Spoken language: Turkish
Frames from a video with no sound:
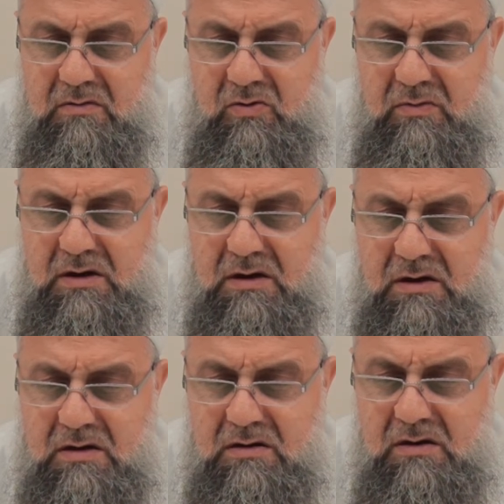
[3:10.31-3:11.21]
Müminlere
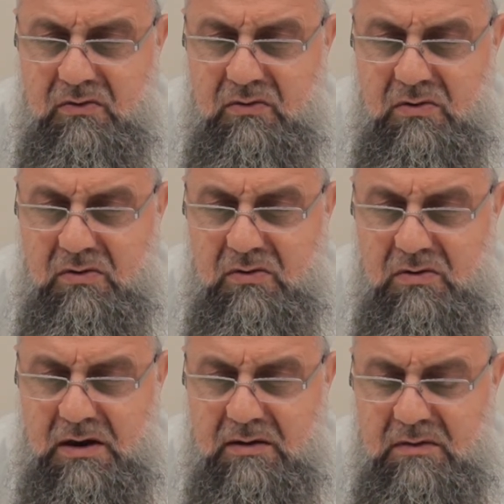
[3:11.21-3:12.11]
karşı
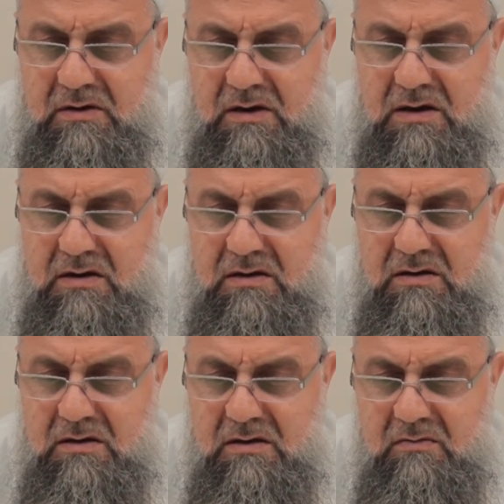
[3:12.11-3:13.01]
rauftur, rahimdir,
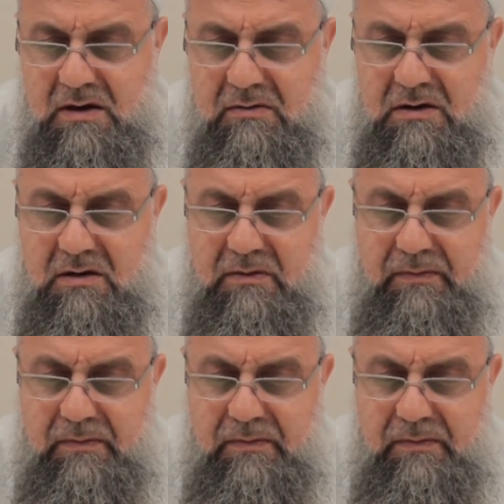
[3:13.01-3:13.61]
acizcidir, merhametidir.